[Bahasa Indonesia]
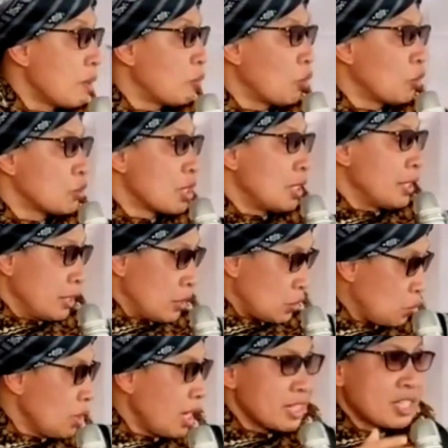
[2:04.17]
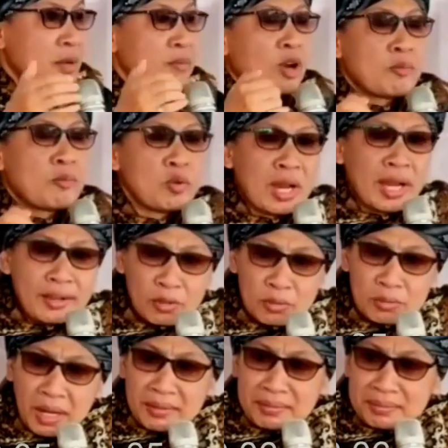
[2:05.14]
Imam Ghazali. Ya sudah saya bawa pulang
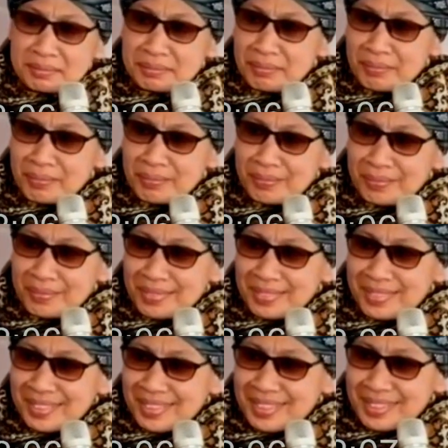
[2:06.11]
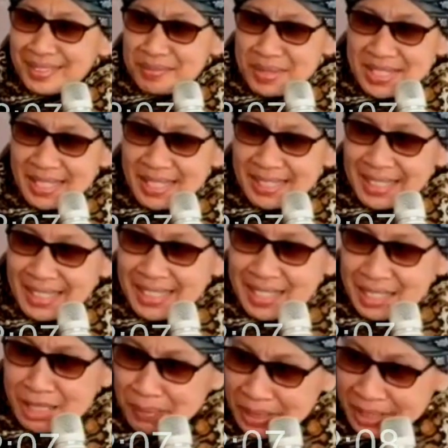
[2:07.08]
ke rumah.
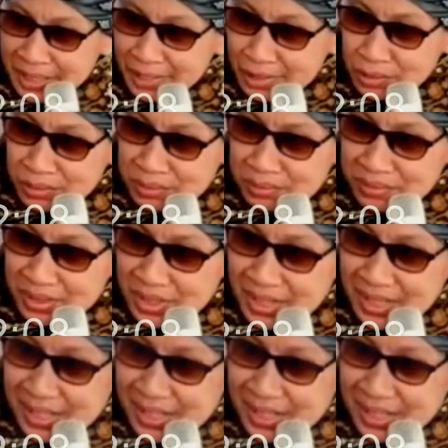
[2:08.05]
Misalnya, seperti itu.